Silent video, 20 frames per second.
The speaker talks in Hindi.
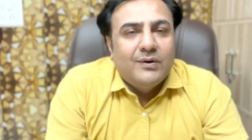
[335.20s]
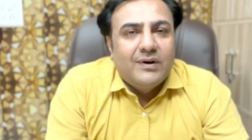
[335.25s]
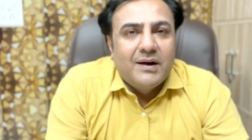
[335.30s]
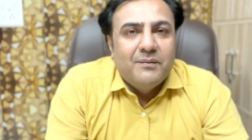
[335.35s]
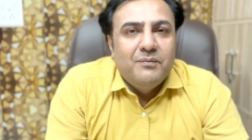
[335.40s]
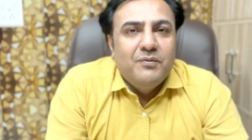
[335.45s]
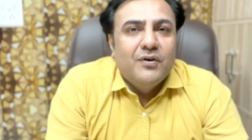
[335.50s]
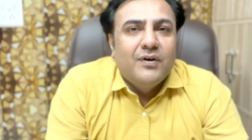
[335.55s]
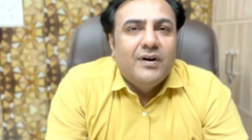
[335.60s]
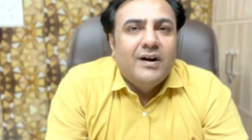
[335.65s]

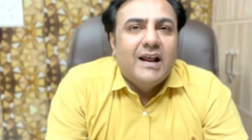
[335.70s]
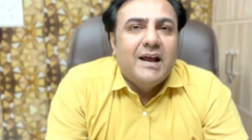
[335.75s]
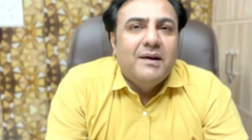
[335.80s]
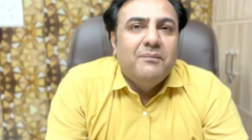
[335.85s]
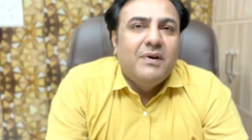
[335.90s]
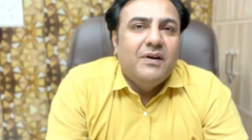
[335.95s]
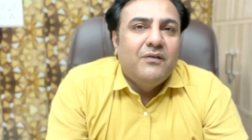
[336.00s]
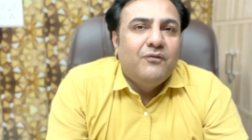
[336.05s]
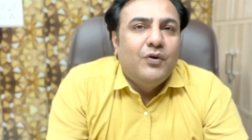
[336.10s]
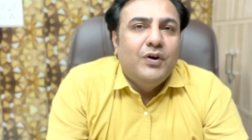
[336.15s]
गर्मियों के टाइम
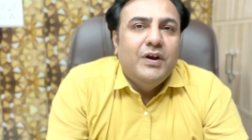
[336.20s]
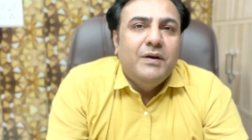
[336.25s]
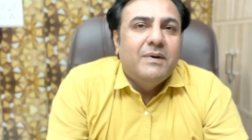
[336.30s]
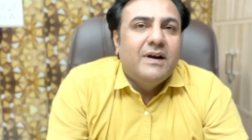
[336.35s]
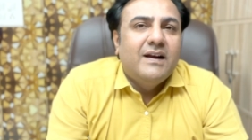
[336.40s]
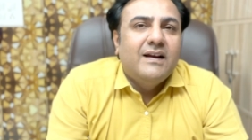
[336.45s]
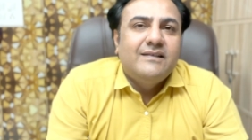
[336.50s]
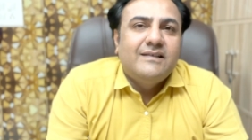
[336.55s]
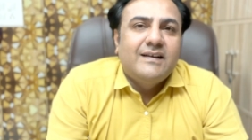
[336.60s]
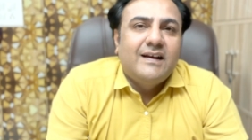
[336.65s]
में वही
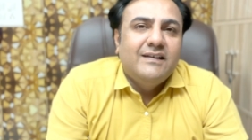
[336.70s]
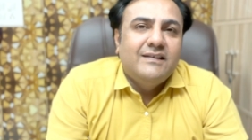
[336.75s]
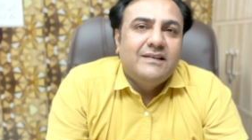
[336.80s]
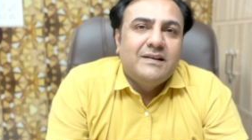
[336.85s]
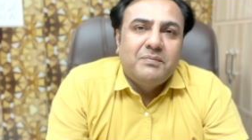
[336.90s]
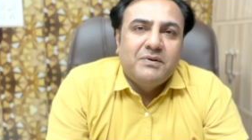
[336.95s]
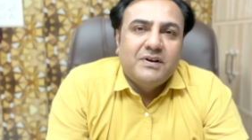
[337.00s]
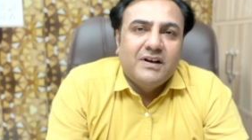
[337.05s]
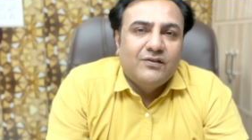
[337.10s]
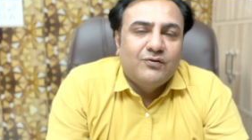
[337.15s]
पैनल 40 से
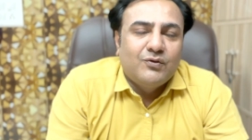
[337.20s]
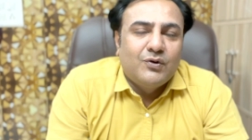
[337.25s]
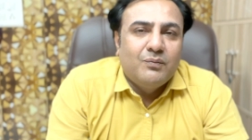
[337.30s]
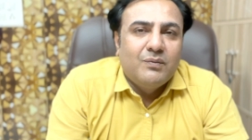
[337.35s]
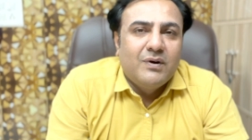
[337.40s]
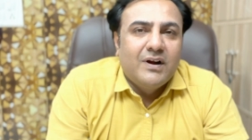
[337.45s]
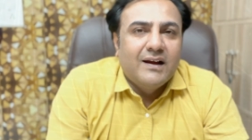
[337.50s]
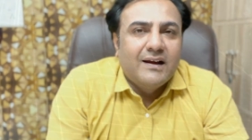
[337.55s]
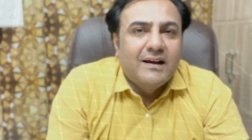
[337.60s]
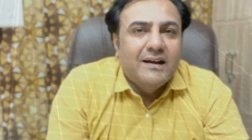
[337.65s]
50 वोट
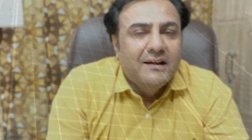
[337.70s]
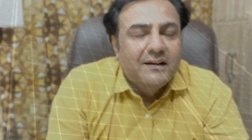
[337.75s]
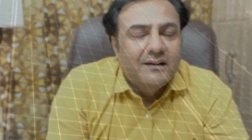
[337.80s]
बना के